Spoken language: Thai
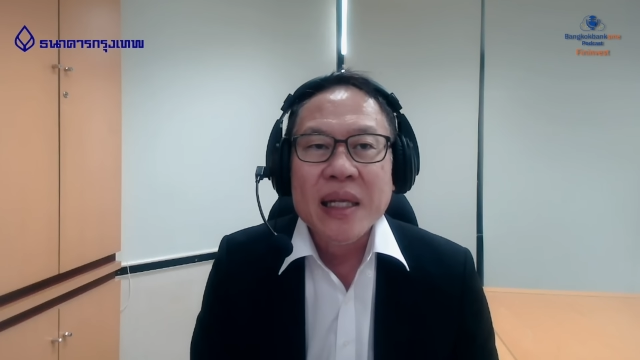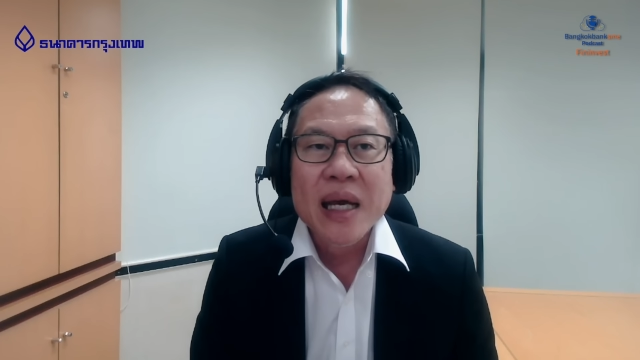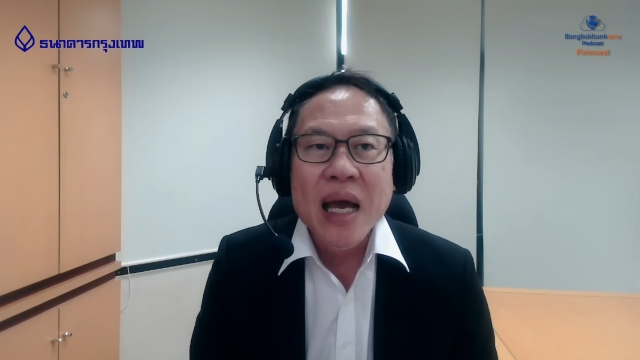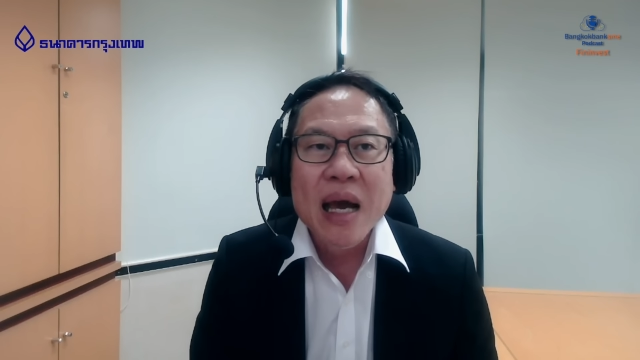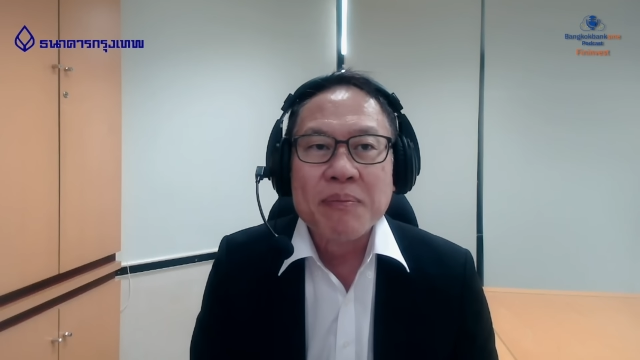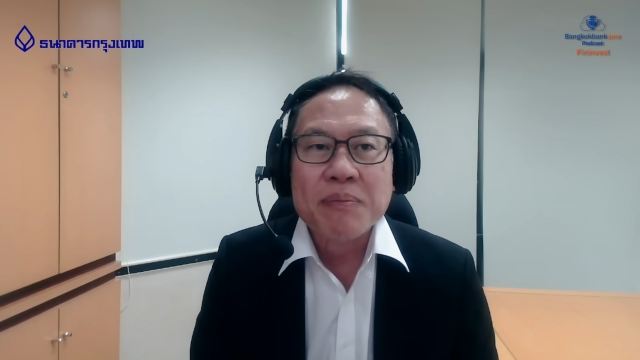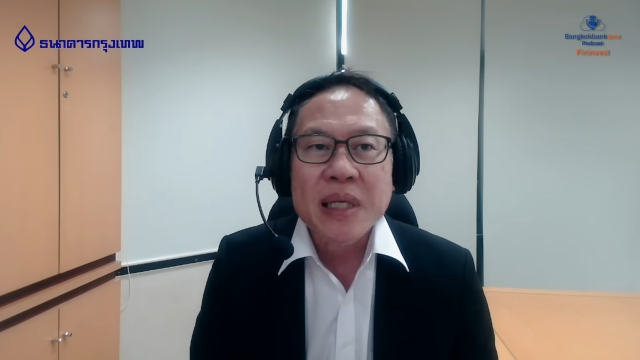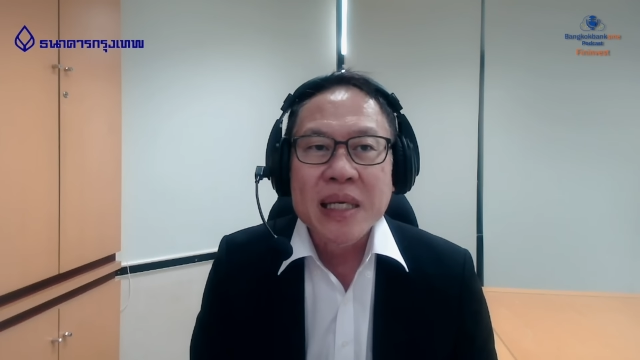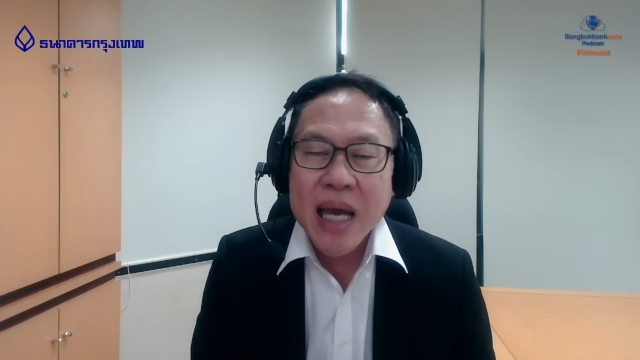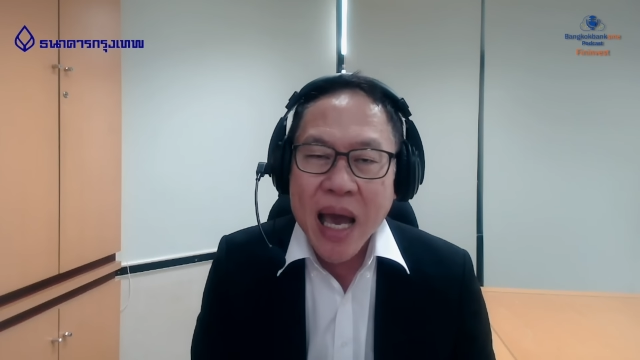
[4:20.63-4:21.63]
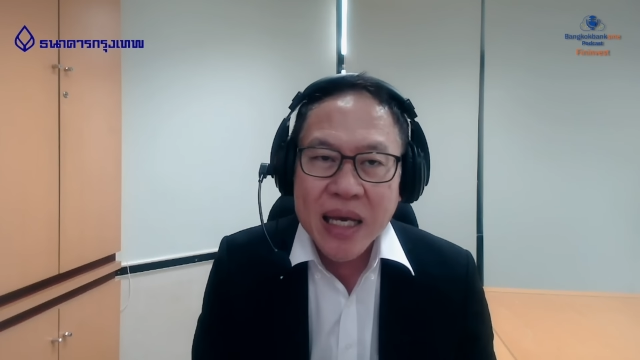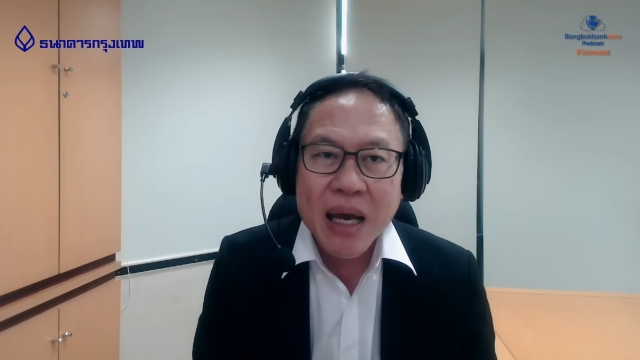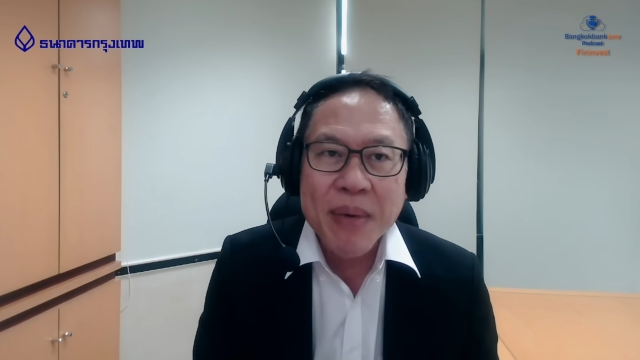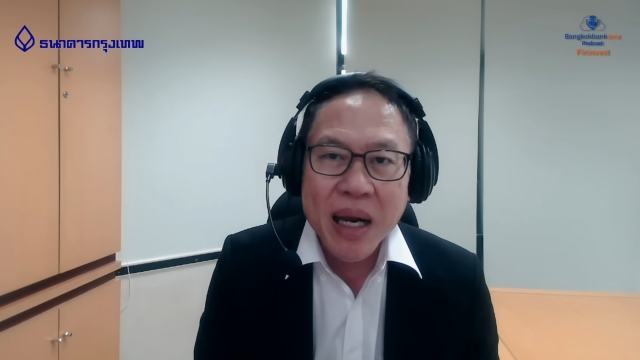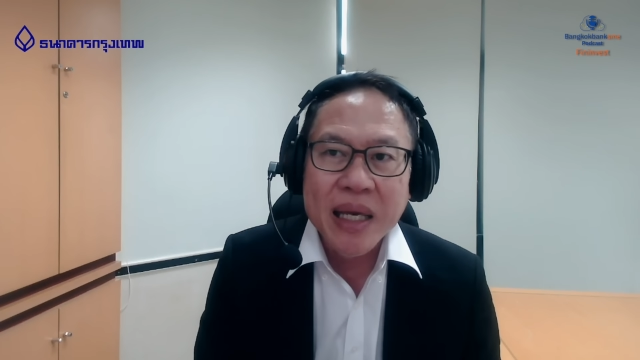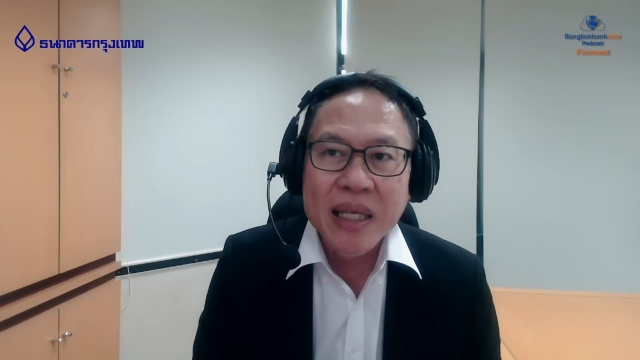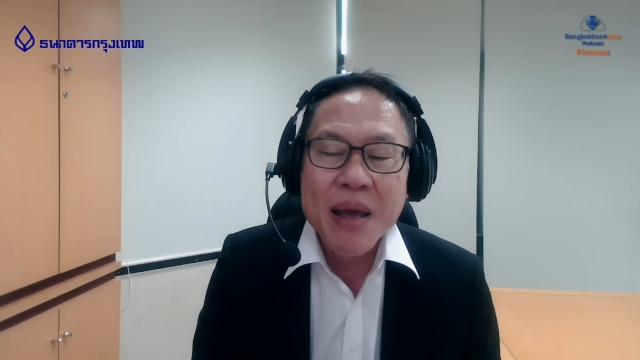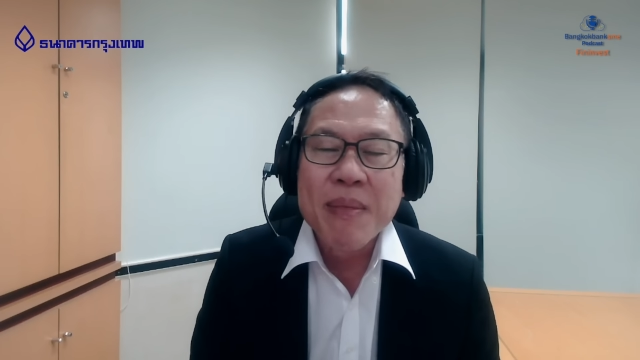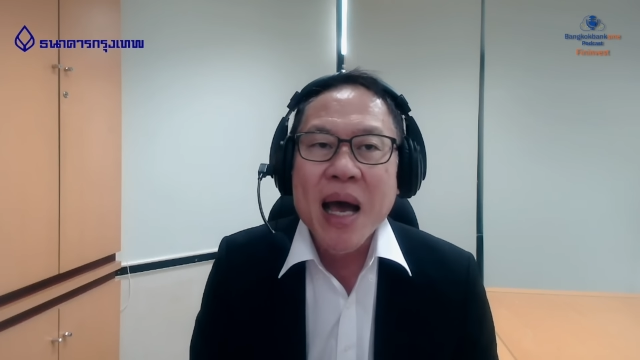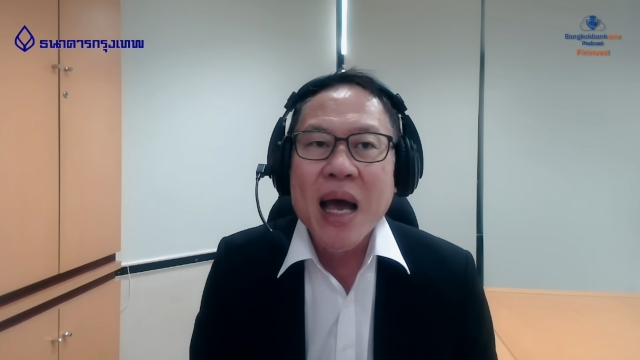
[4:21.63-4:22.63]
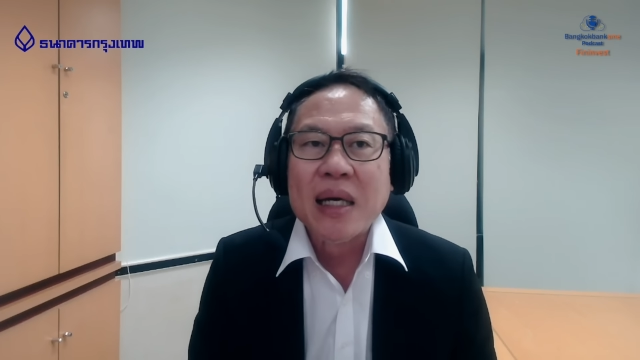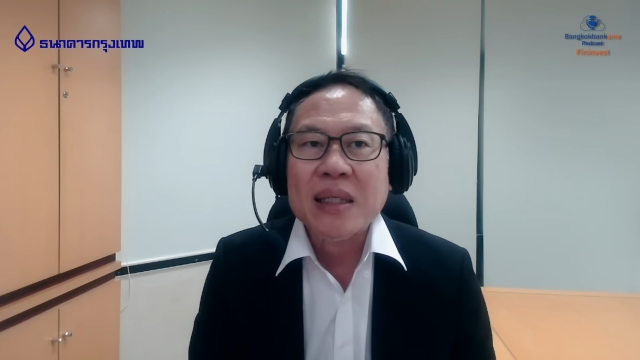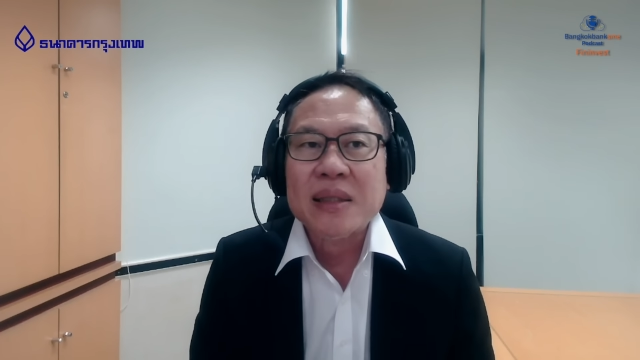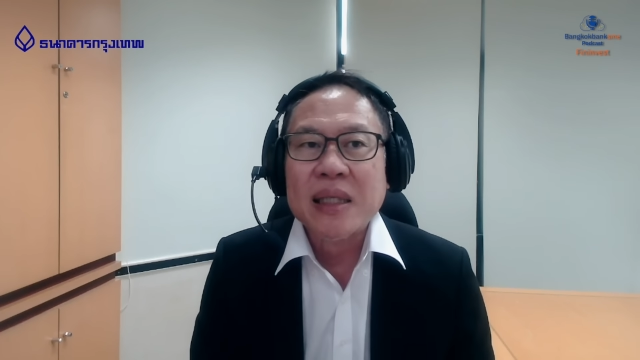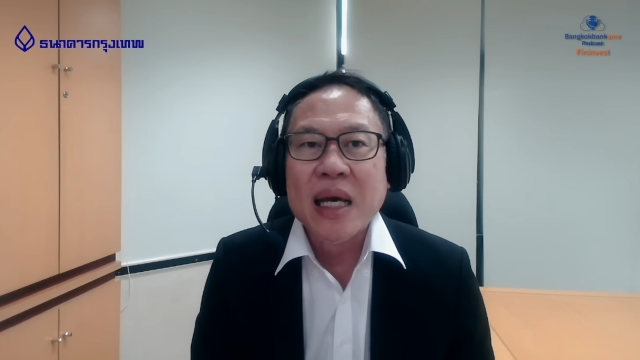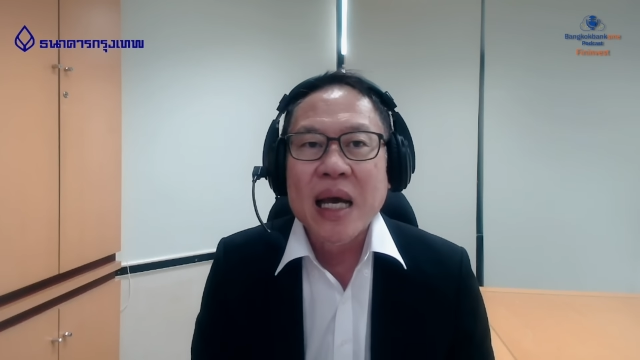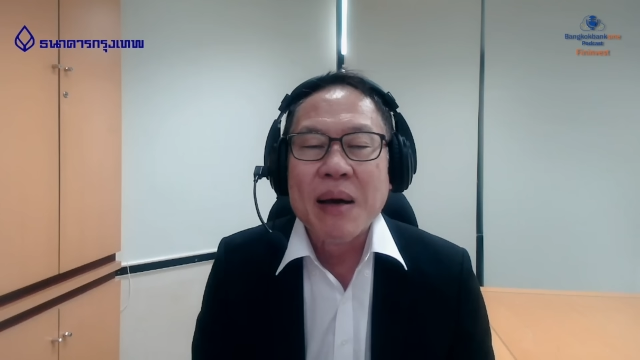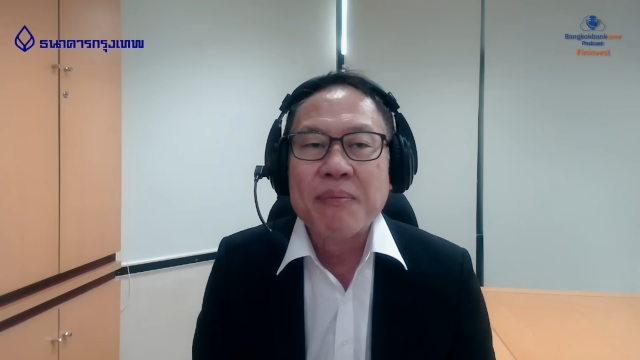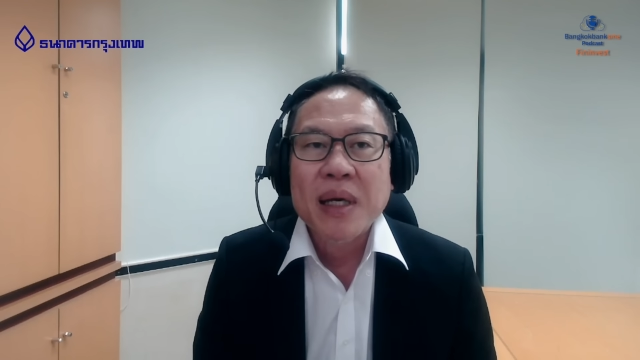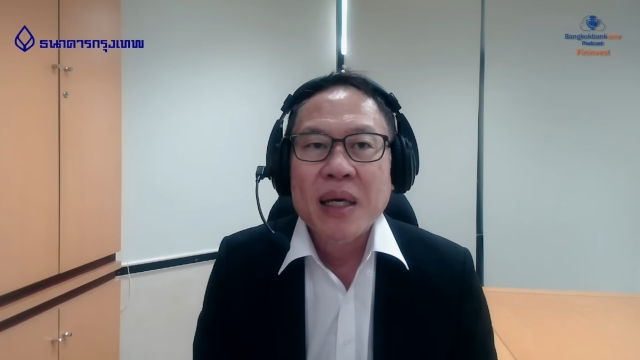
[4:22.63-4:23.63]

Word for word: นะครับจะใช้กับอะไรได้บ้างนะครับ